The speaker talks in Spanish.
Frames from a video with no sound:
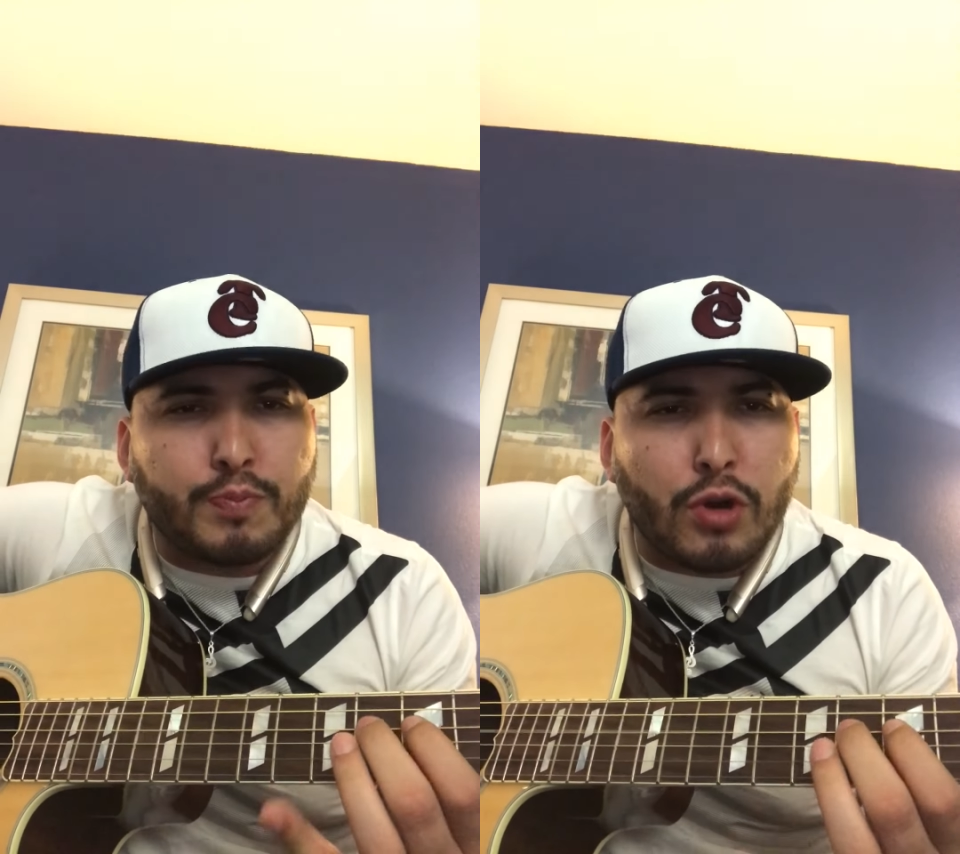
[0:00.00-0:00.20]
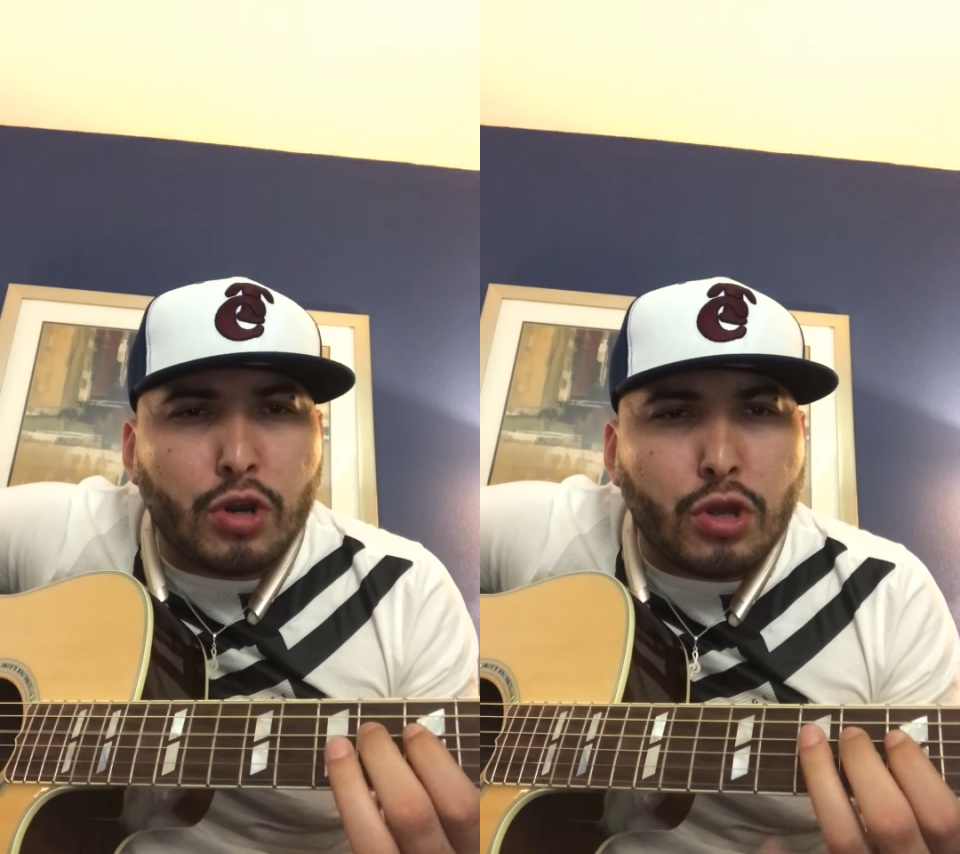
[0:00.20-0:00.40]

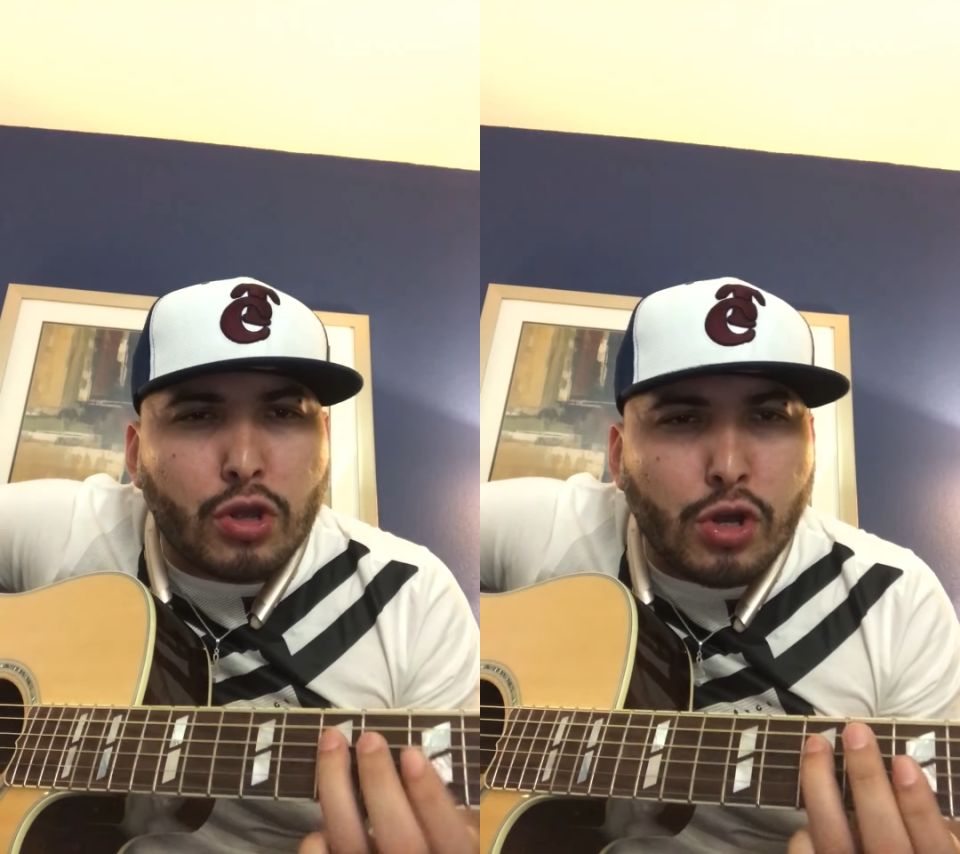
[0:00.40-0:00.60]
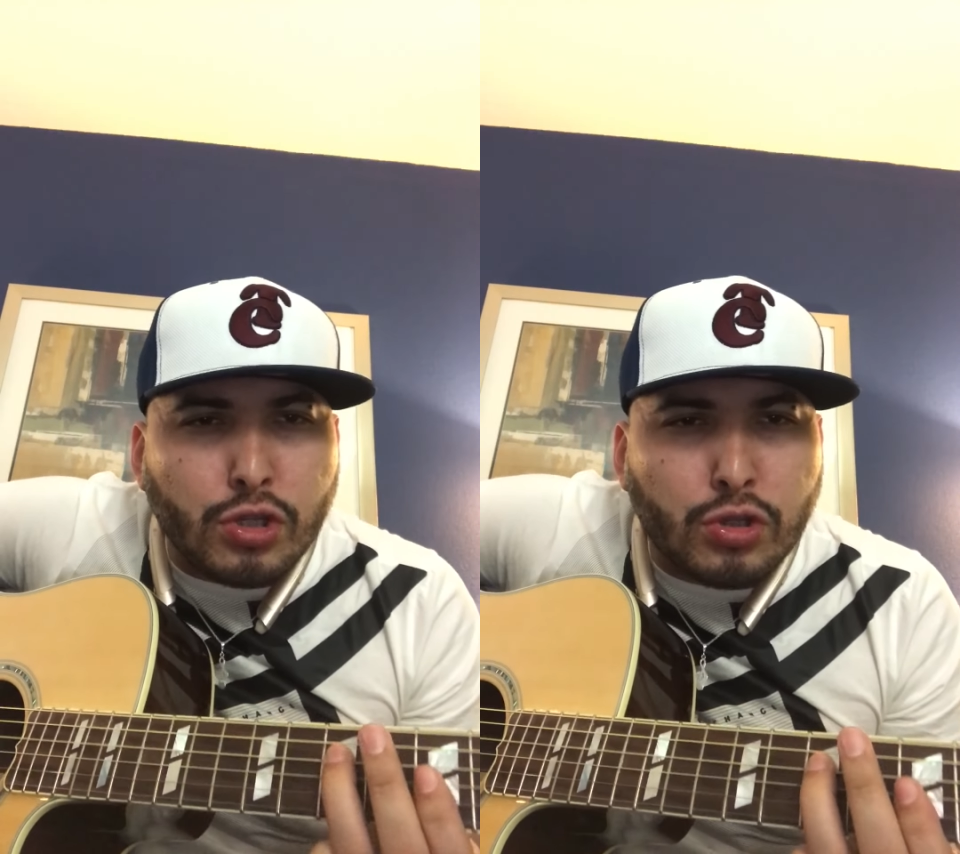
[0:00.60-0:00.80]
por
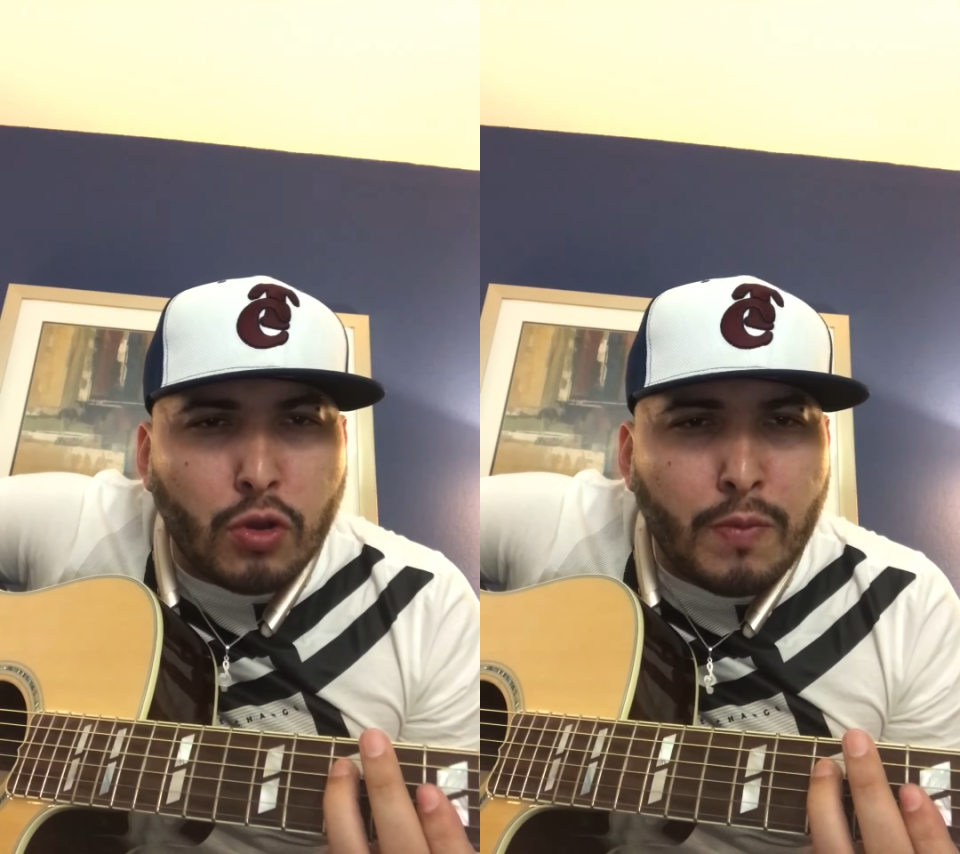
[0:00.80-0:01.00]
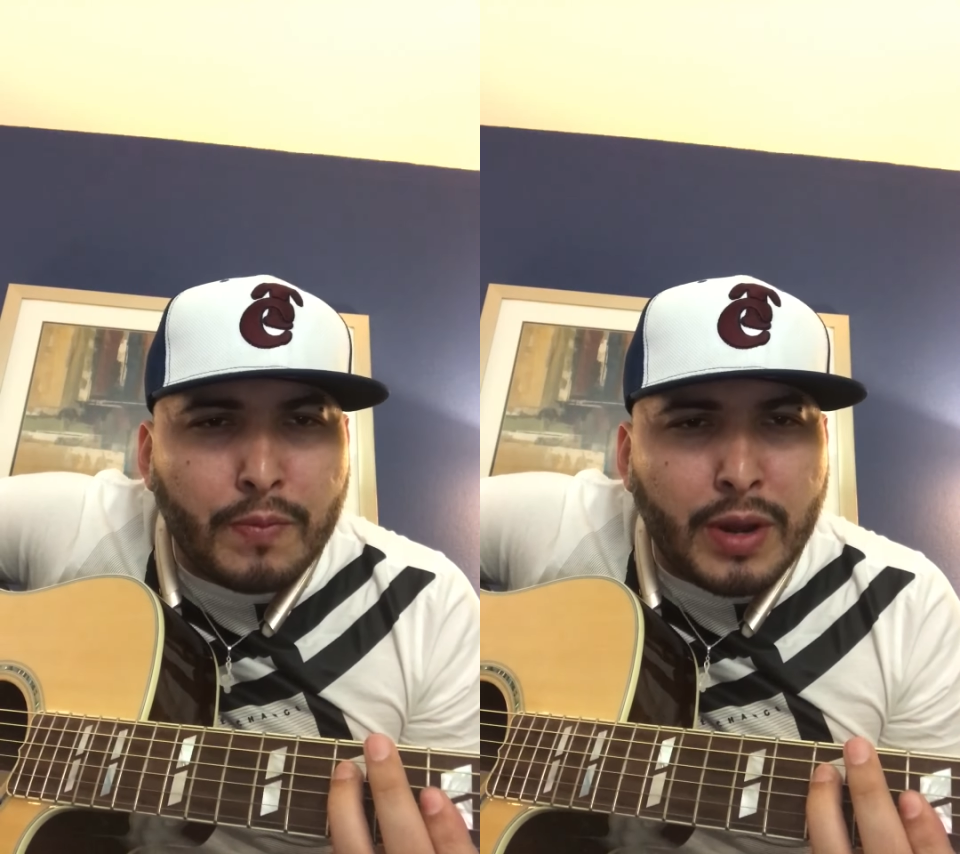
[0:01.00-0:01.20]

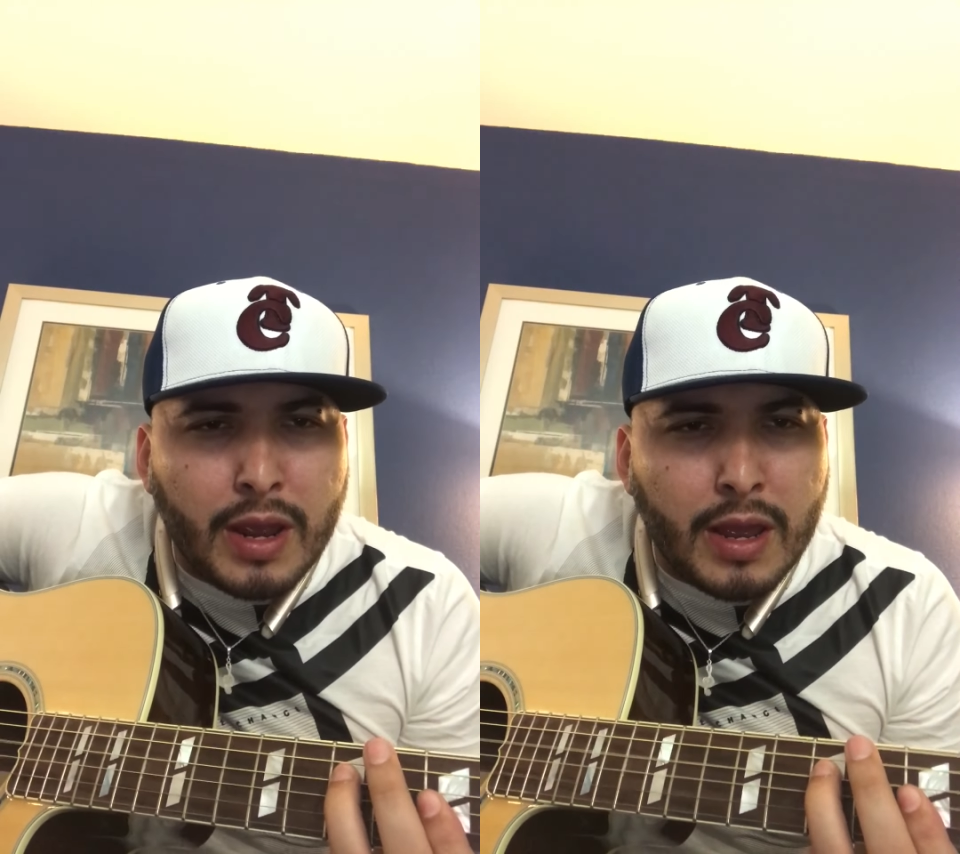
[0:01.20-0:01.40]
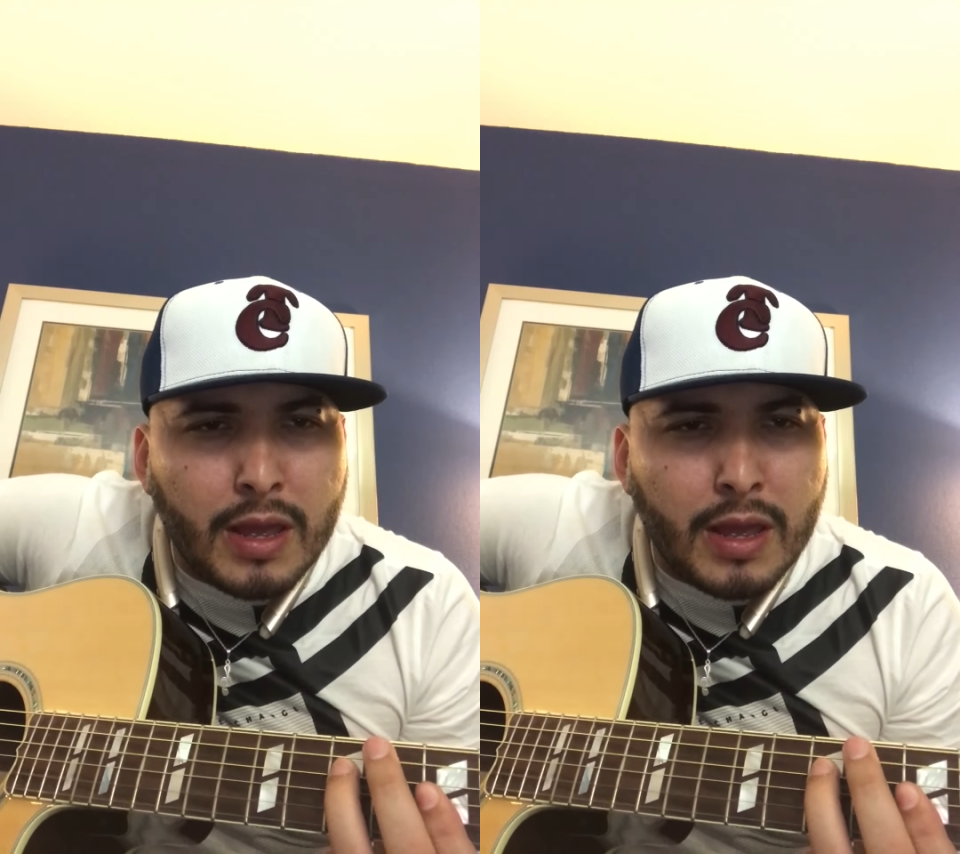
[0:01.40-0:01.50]
costumbre.